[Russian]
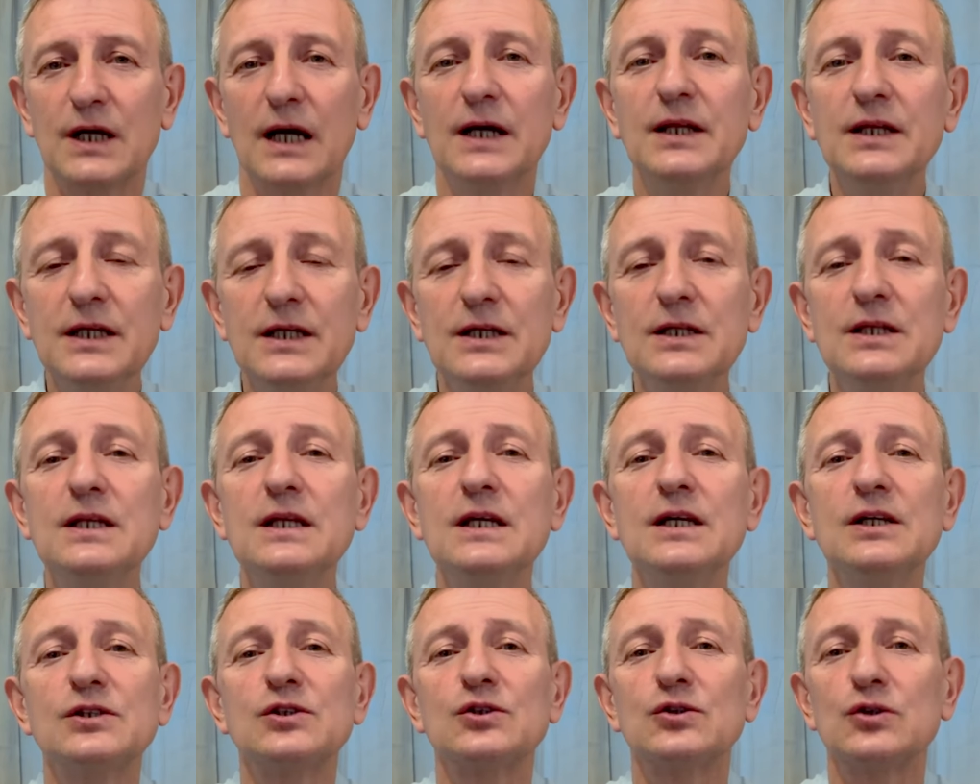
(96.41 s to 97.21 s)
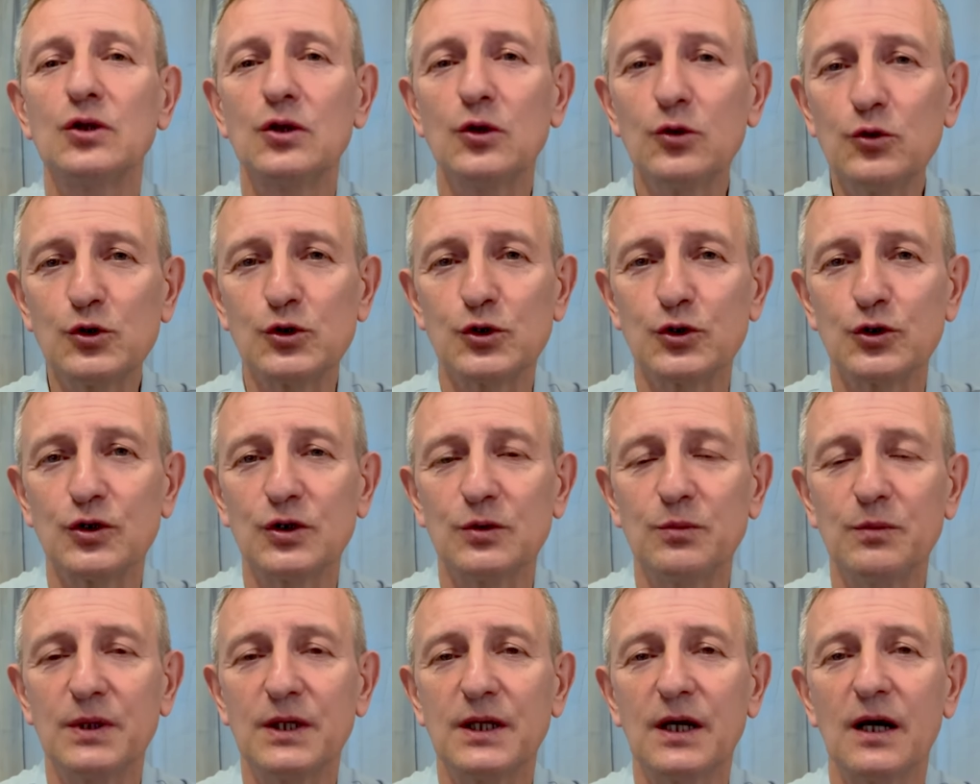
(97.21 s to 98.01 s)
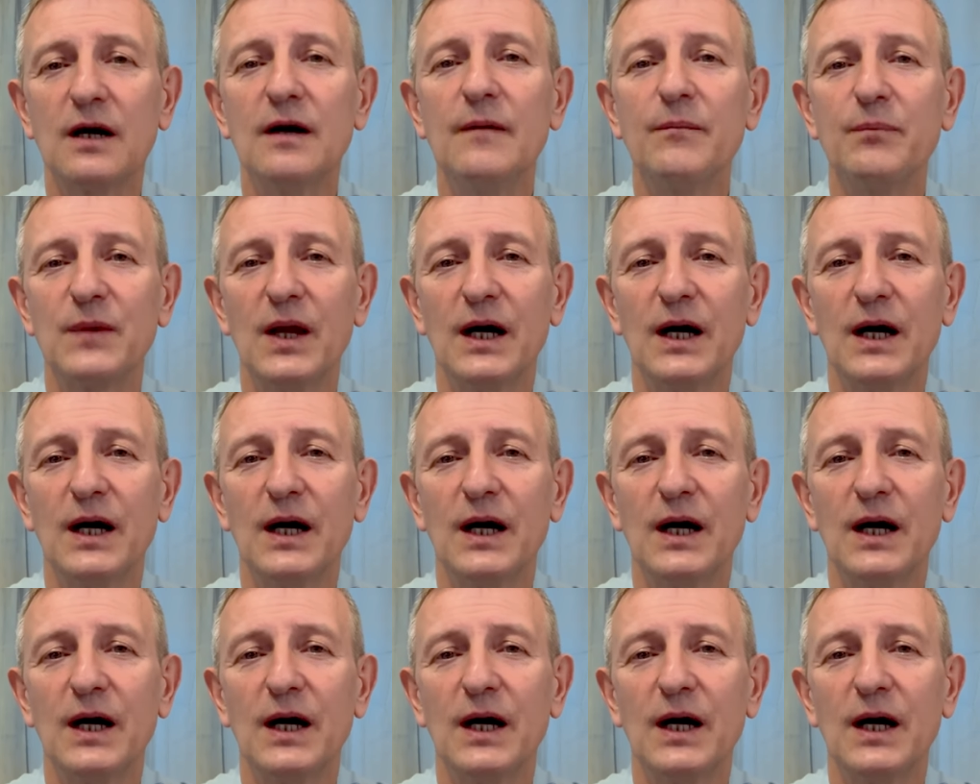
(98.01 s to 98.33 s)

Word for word: Они не слушают меня.